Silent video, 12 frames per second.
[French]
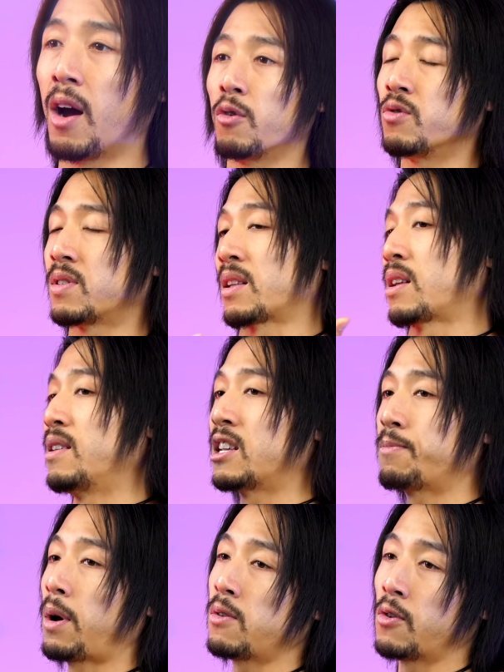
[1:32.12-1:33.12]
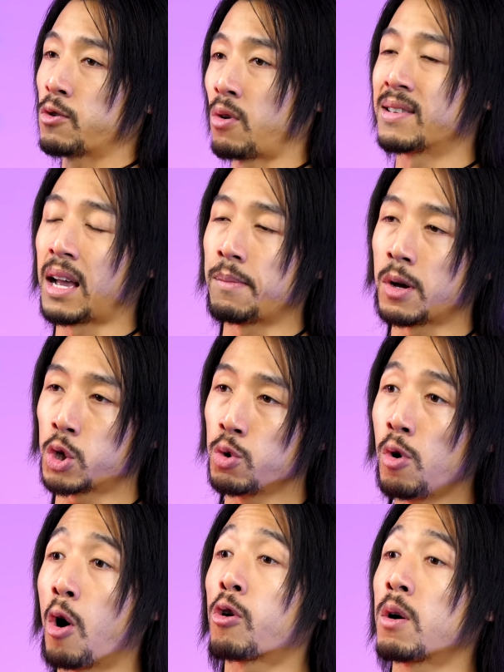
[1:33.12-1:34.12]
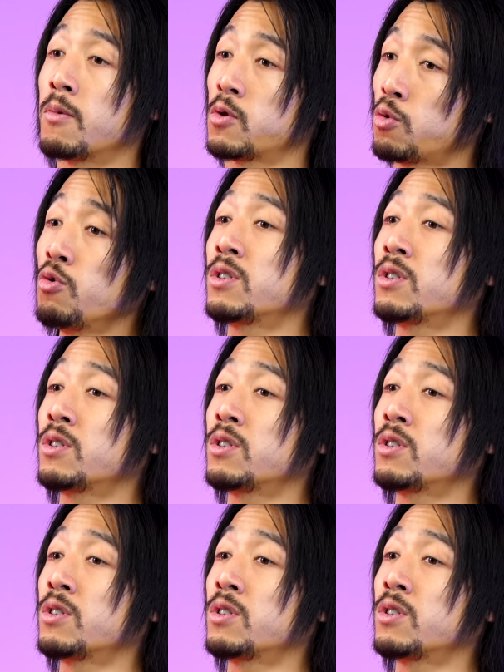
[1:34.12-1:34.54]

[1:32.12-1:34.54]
une certaine expérience dans les arts martiaux, on commence tous